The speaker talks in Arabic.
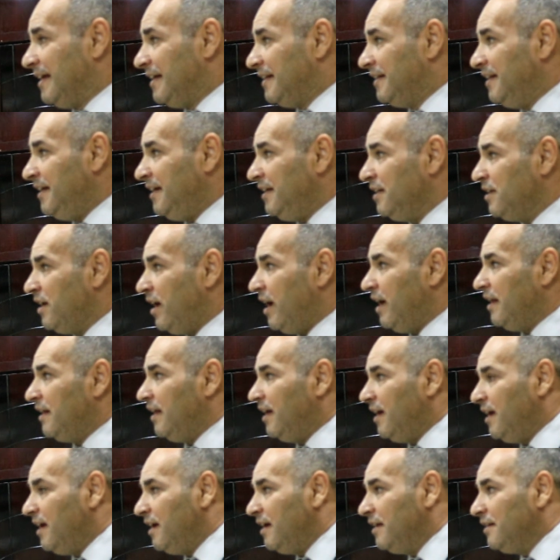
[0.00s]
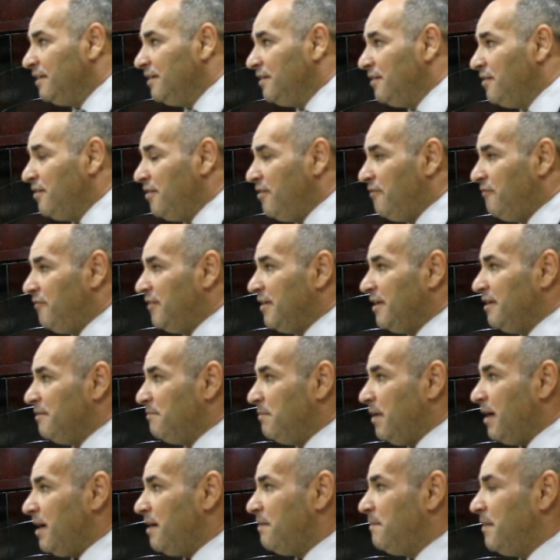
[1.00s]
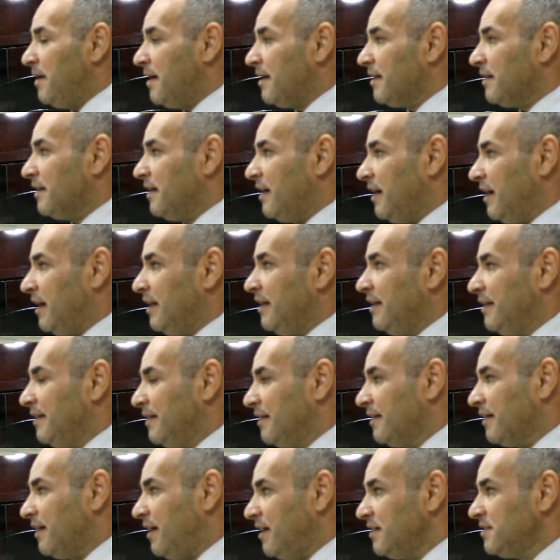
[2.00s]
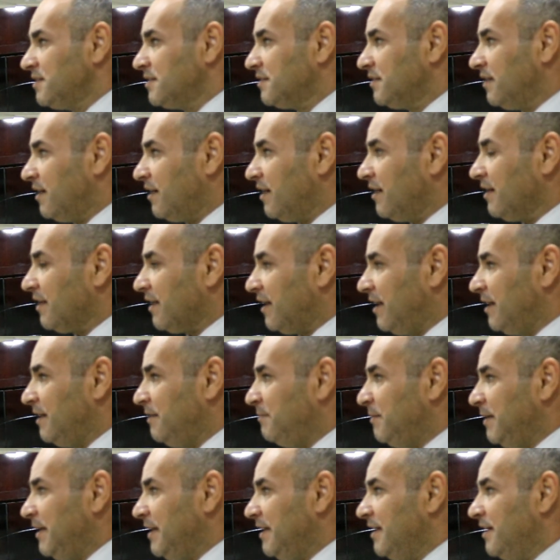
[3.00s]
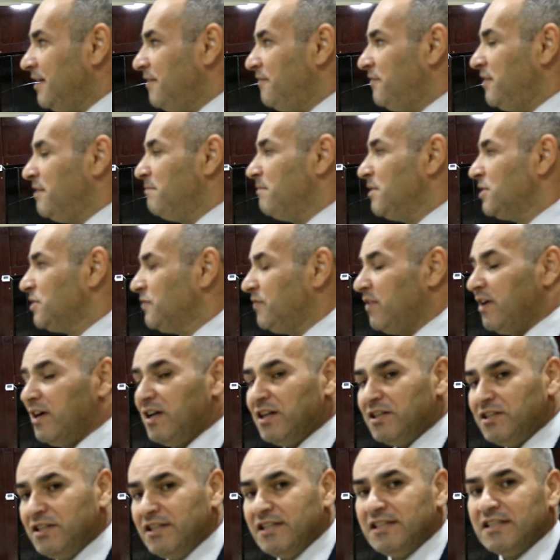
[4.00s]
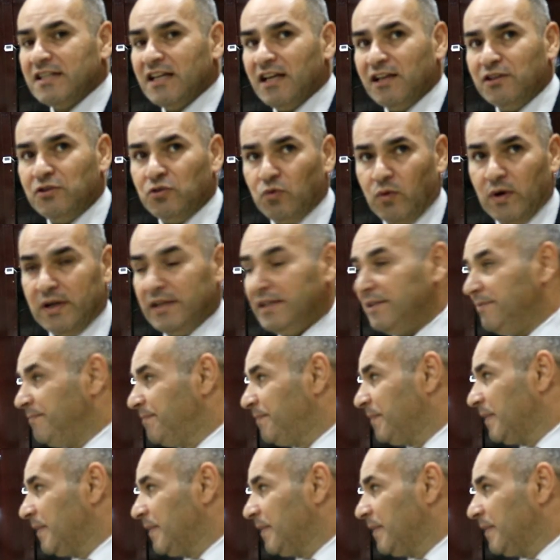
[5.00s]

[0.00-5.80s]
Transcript: نحن الان في مخبر القسطرة القلبية في مشفى هرجيسيا الدولي